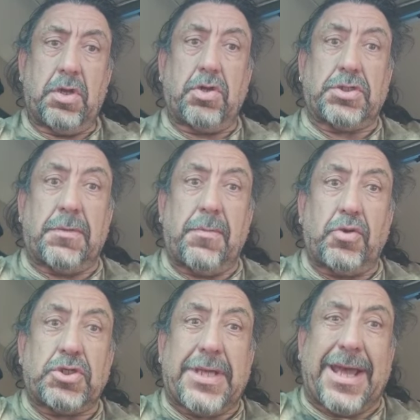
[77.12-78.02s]
Nos
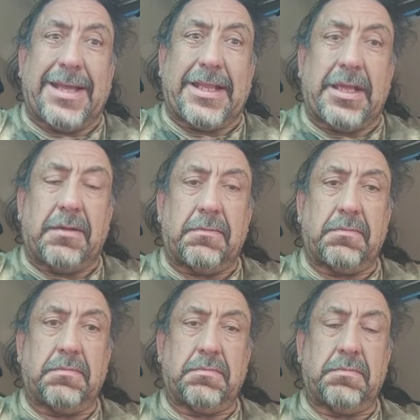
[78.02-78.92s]
debemos a ti.
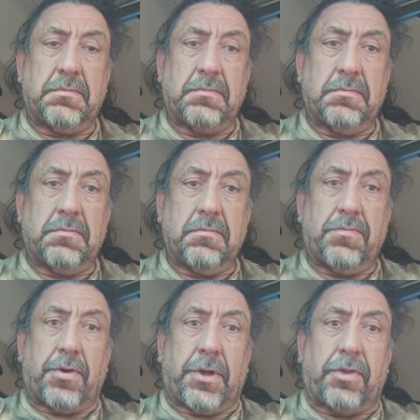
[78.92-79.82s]

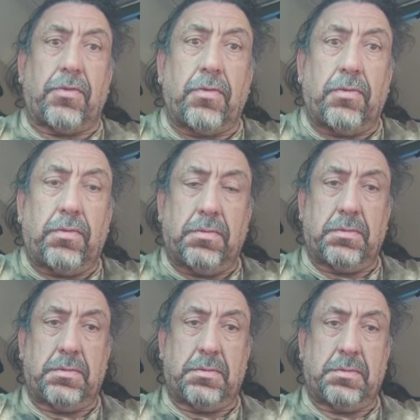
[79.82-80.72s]
Porque tú
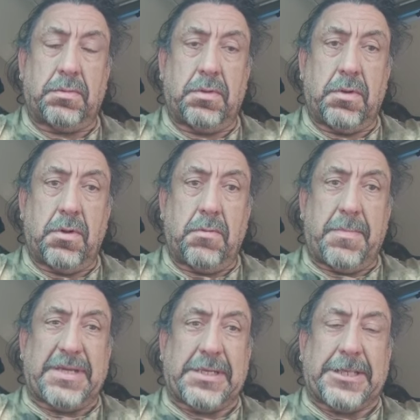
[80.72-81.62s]

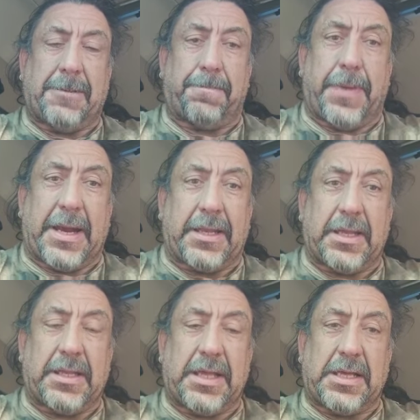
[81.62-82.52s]
vas a ser
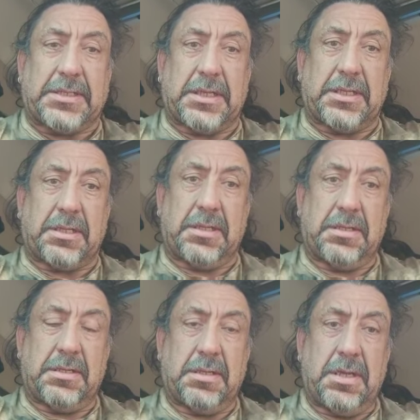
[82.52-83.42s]
parte de Asset.
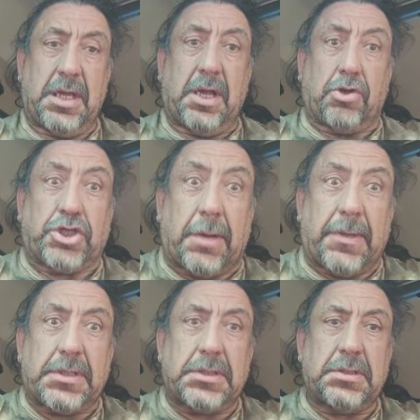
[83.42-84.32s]
Y lo
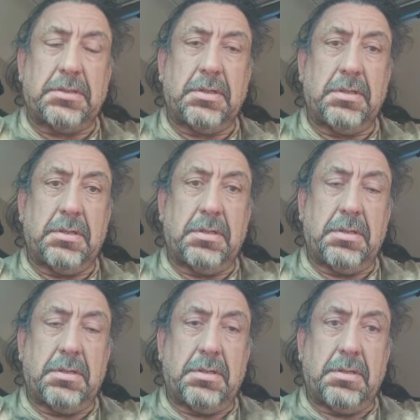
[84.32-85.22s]
sabes.
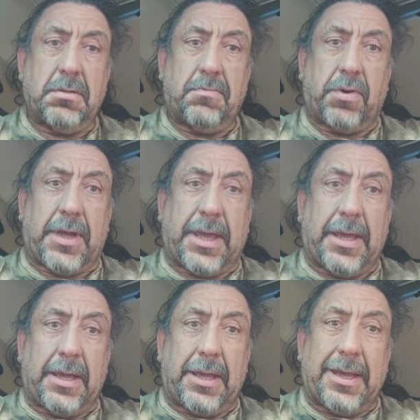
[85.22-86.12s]

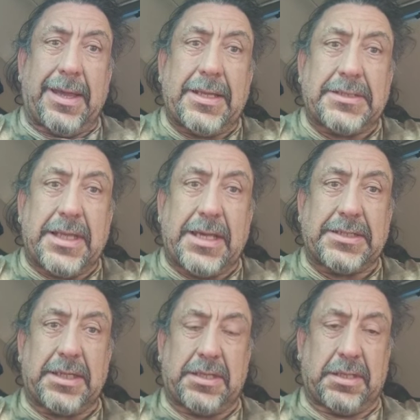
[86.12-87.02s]
Porque eres de
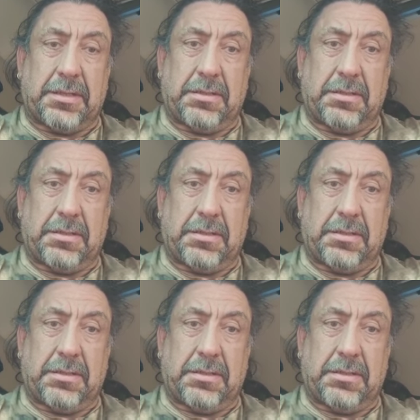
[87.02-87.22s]
Asset.